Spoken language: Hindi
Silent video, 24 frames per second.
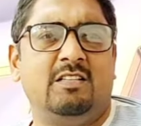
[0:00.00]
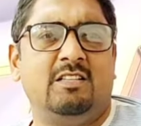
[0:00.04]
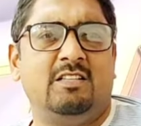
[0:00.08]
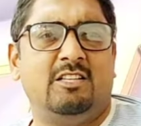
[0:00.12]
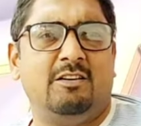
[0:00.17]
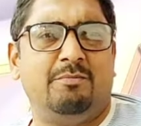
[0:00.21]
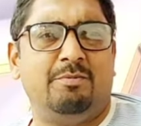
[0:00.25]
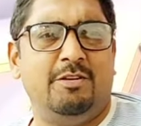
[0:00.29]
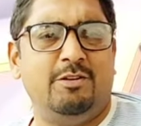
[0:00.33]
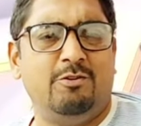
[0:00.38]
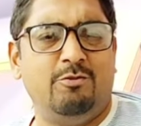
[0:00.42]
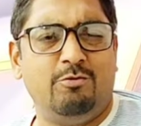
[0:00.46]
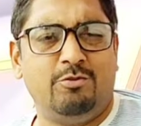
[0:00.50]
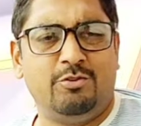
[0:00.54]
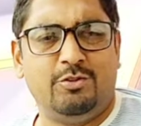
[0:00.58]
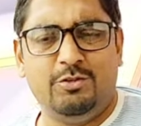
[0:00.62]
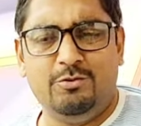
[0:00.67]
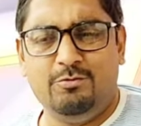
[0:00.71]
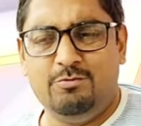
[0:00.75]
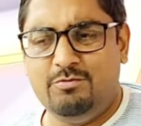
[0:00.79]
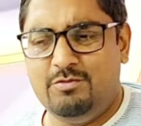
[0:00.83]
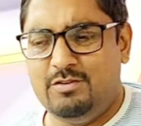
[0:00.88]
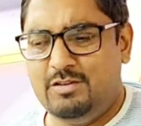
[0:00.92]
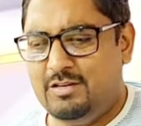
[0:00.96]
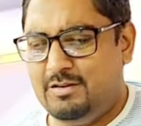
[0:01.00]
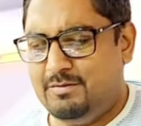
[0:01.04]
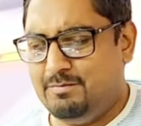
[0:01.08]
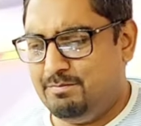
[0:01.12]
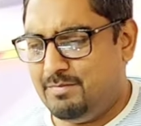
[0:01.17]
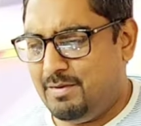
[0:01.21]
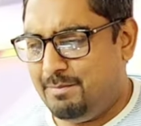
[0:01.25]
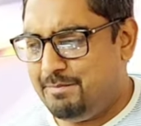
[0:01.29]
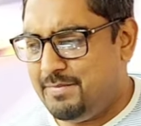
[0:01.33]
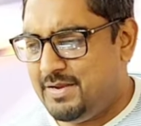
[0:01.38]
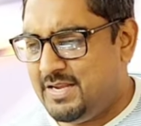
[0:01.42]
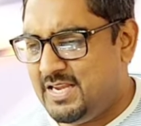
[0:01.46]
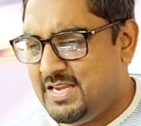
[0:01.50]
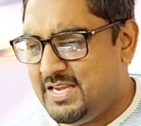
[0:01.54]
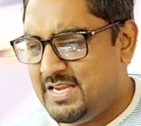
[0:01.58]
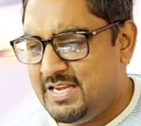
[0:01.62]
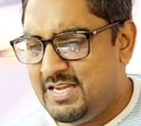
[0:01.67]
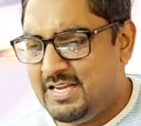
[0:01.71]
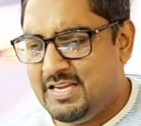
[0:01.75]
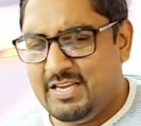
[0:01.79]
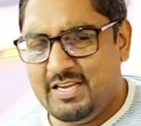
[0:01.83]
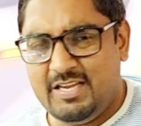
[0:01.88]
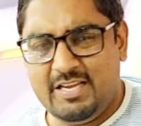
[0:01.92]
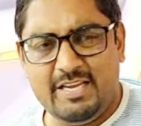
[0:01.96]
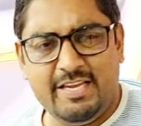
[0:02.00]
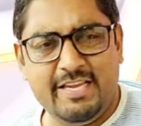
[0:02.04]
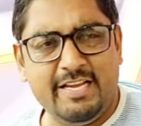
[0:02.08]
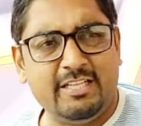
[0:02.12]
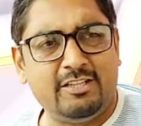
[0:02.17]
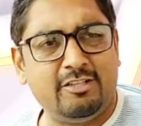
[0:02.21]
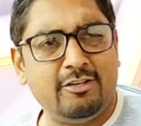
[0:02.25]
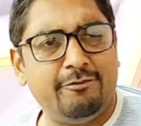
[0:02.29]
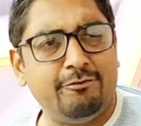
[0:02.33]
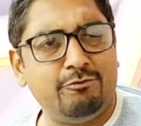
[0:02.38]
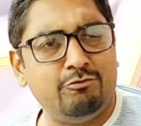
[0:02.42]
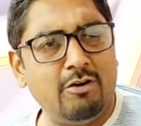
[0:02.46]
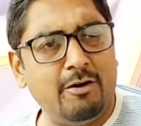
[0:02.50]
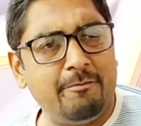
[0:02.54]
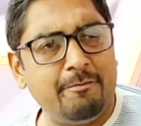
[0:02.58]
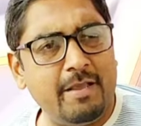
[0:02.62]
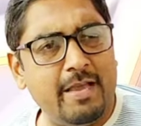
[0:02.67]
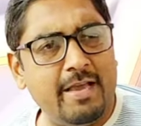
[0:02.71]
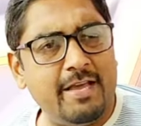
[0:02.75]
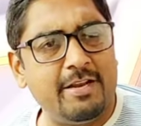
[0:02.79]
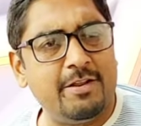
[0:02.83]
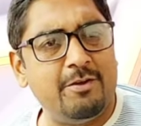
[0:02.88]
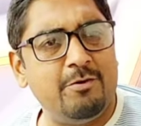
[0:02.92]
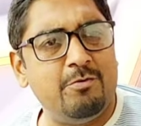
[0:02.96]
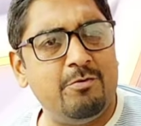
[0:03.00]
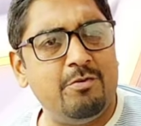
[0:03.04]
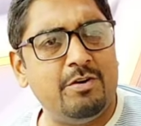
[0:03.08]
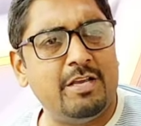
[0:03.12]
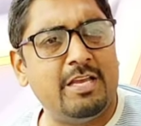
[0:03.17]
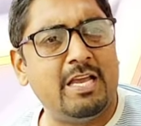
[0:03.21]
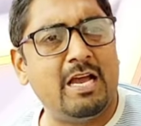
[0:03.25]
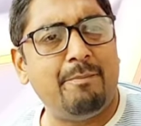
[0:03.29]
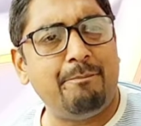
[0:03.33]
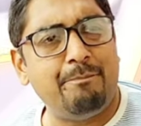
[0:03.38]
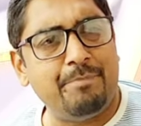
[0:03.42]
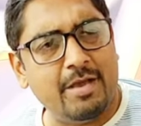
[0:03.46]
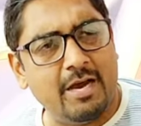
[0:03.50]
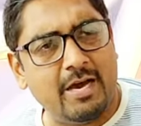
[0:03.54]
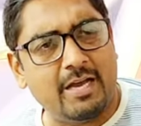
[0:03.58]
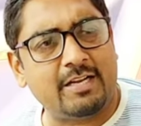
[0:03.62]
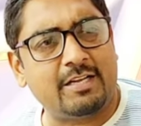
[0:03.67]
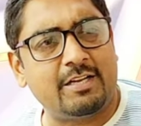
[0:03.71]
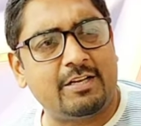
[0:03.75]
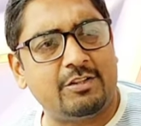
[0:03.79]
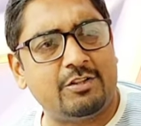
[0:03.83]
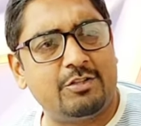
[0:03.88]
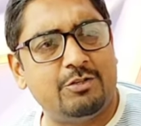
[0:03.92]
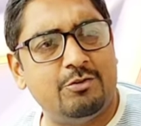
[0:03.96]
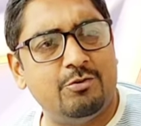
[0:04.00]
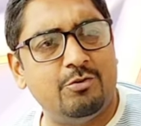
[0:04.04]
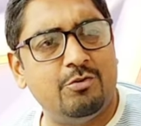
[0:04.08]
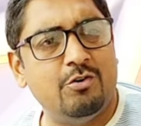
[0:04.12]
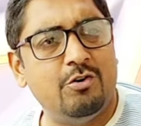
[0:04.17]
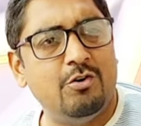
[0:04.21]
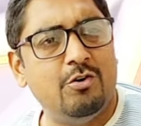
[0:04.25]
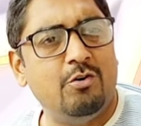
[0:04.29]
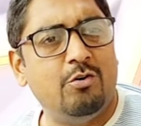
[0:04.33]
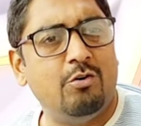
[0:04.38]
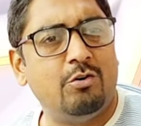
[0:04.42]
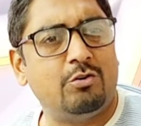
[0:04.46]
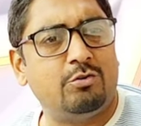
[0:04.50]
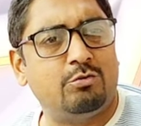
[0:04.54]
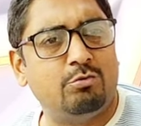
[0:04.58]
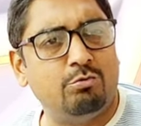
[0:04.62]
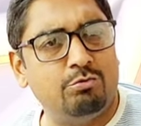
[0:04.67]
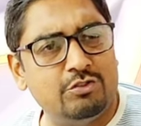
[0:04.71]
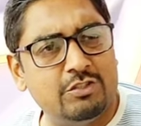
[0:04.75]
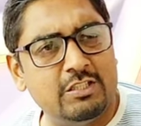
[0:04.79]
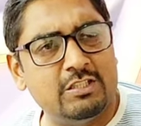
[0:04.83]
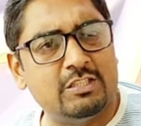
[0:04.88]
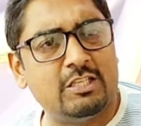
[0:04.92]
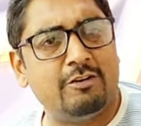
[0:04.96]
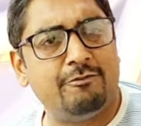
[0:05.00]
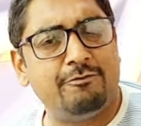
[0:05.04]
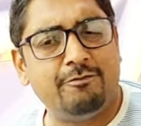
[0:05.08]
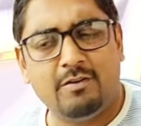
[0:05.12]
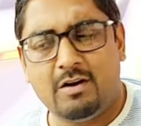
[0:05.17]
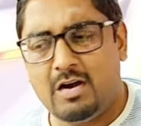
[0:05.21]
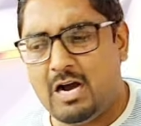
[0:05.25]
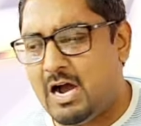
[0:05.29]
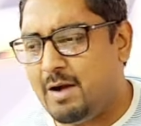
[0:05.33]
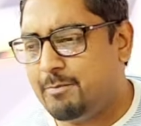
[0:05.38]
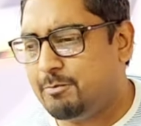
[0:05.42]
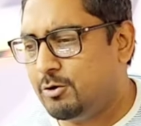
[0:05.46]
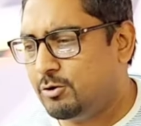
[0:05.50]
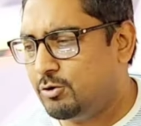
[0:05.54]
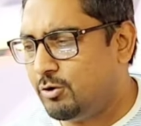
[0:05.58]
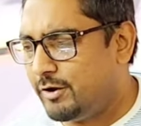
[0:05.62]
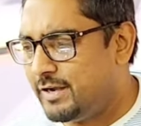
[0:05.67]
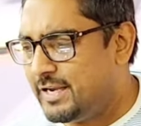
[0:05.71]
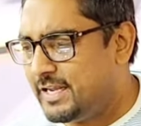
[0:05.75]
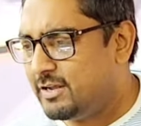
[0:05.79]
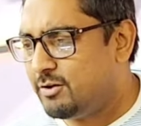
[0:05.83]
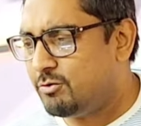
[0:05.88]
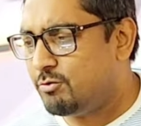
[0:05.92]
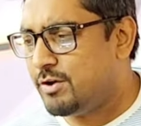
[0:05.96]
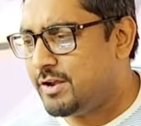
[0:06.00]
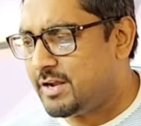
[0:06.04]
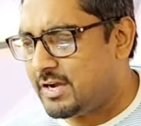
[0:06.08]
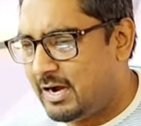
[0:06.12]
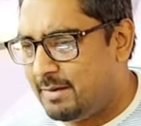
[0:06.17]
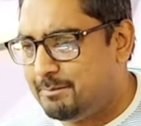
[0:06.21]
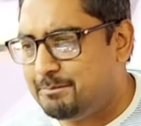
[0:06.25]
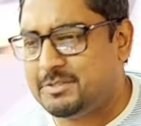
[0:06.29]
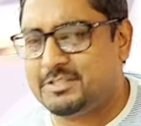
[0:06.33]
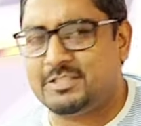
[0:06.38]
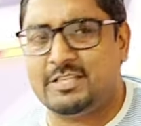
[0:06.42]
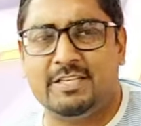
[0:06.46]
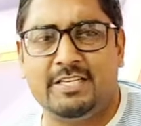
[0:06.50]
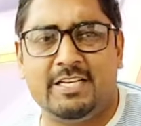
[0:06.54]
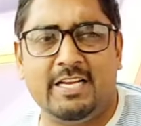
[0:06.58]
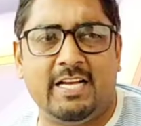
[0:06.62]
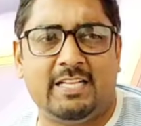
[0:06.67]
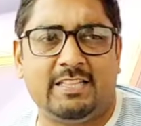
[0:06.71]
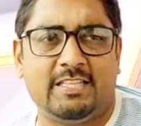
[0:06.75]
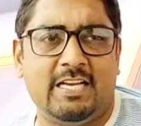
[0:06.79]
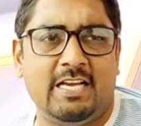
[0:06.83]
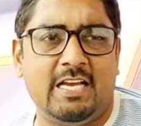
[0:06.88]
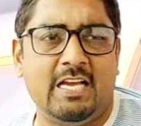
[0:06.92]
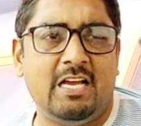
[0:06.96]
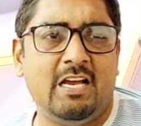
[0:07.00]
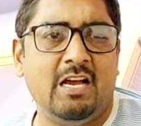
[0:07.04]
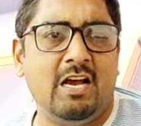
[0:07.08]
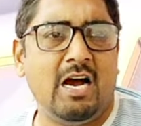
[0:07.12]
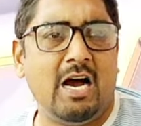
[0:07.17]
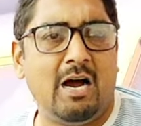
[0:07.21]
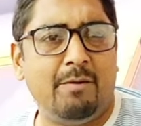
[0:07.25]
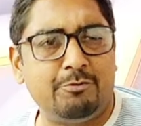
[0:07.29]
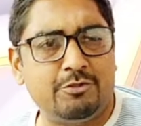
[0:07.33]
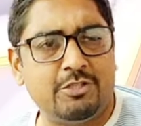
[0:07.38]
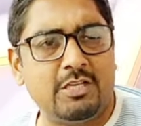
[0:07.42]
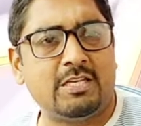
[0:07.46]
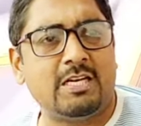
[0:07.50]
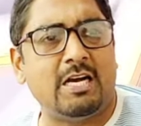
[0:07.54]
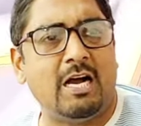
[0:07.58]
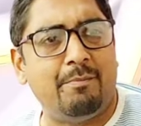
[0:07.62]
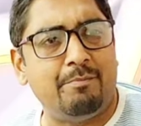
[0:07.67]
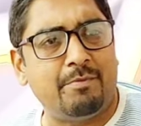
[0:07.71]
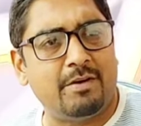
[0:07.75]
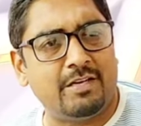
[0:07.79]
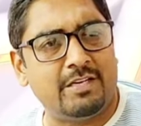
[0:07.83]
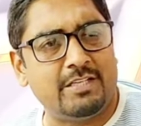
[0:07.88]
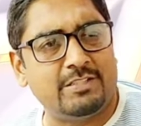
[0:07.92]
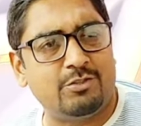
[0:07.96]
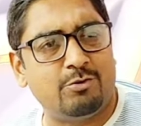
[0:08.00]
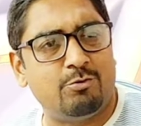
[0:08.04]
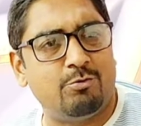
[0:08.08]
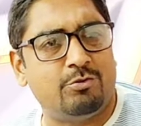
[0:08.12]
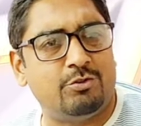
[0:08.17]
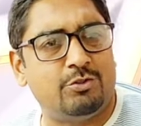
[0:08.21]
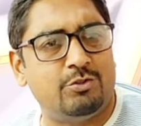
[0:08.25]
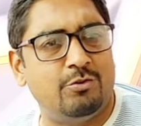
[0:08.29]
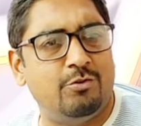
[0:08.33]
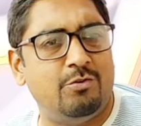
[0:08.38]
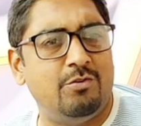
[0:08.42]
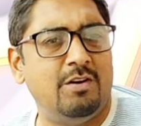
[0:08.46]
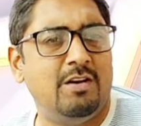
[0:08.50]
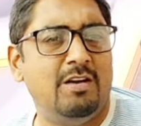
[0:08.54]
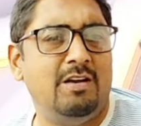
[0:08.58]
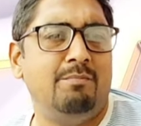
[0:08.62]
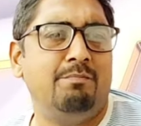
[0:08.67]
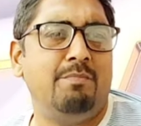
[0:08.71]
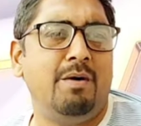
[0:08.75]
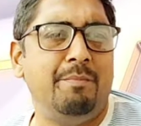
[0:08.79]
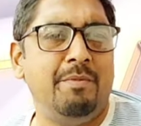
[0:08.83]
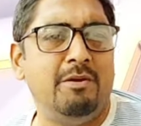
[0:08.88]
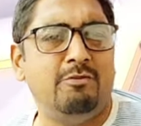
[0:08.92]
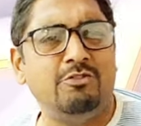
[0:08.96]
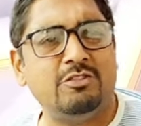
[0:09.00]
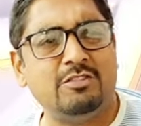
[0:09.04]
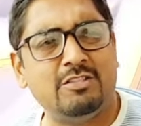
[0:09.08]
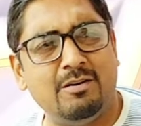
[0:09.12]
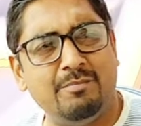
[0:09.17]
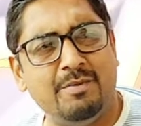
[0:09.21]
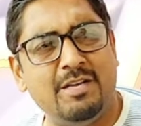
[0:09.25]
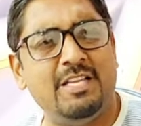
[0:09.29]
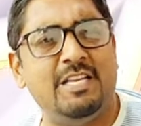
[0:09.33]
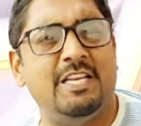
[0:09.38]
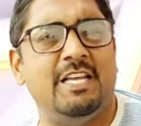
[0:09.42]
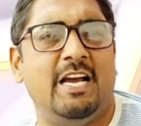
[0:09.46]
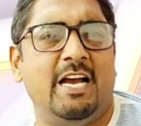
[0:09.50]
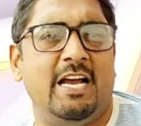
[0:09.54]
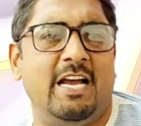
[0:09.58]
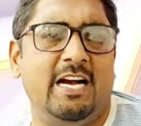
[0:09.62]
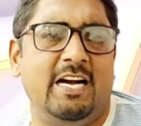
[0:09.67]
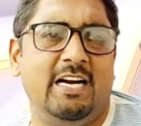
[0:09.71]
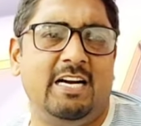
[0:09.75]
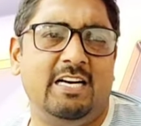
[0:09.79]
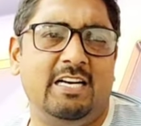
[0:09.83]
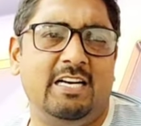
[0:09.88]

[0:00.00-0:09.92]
तभी रोकती हूँ मम्मी एक तरफ तो आप कह रहे हो कि आप प्यार करती हो और दूसरी तरफ आपको डॉली के कोई काम पसंद नहीं आते हैं आप उसे काम करने से रोकती हो मम्मी कुछ समझ नहीं आया